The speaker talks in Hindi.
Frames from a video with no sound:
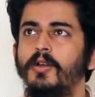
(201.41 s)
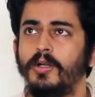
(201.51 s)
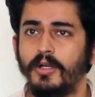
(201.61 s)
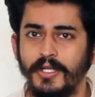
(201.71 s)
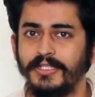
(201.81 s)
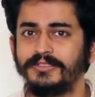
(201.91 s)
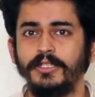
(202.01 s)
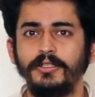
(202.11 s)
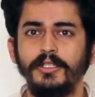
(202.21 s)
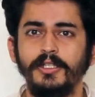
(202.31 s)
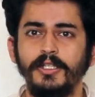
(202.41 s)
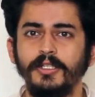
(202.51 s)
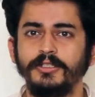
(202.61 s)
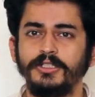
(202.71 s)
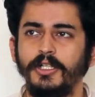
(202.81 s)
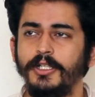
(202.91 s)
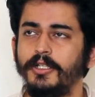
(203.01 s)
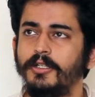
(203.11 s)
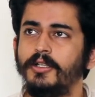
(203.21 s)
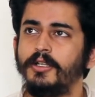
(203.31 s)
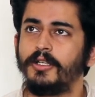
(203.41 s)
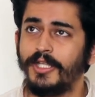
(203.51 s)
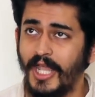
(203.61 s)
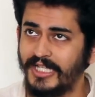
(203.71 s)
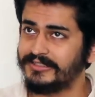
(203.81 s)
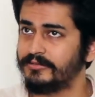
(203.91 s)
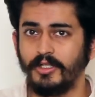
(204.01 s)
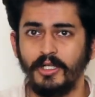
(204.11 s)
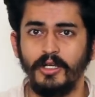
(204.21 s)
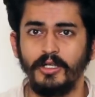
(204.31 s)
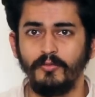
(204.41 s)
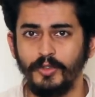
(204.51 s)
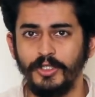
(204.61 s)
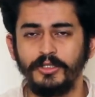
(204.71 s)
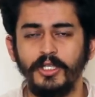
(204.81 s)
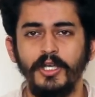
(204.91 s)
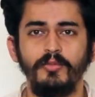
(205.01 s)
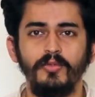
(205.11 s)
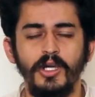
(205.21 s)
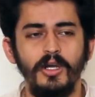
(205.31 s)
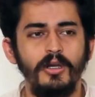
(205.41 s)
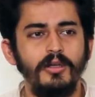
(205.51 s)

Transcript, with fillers: और रिंग्स दिखती हैं सारी गैस वगैरह वो दिखता है पूरा